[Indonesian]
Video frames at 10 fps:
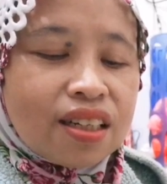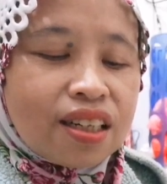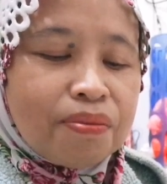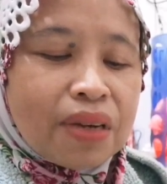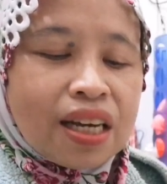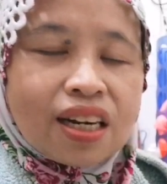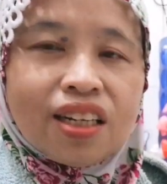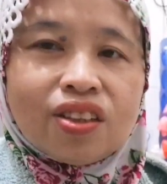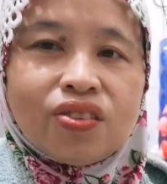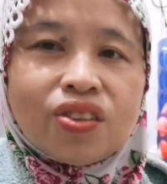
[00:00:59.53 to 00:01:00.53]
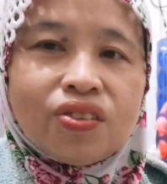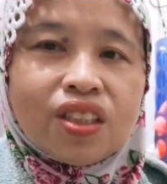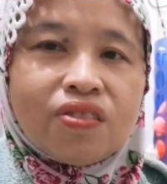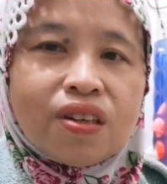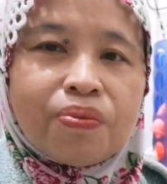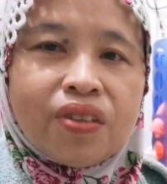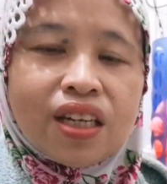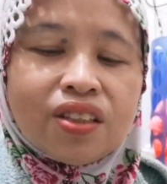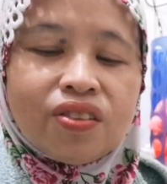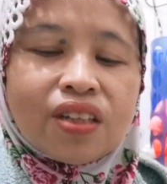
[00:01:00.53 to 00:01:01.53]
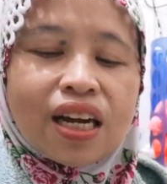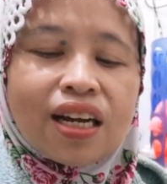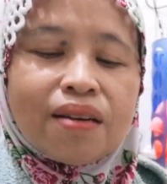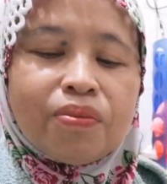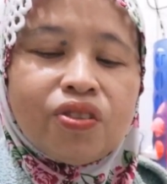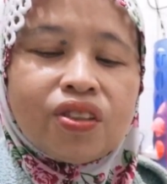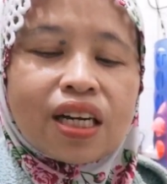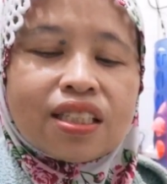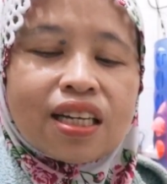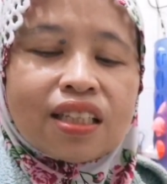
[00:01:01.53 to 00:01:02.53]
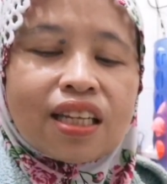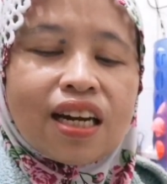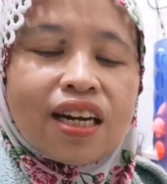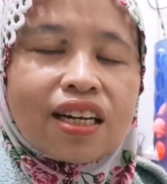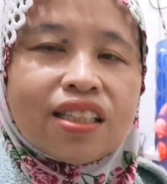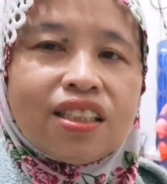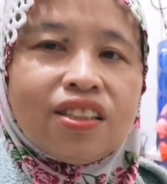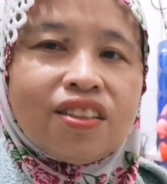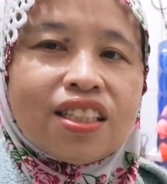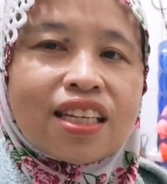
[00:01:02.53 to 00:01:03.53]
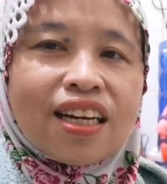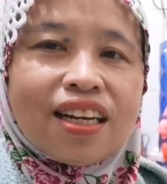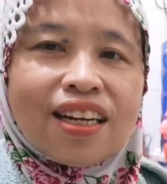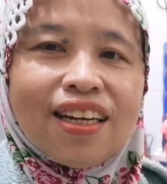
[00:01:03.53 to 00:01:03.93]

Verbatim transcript: kemarin itu cuti dua bulan tuh nggak nemu kacang tanah guys di Indonesia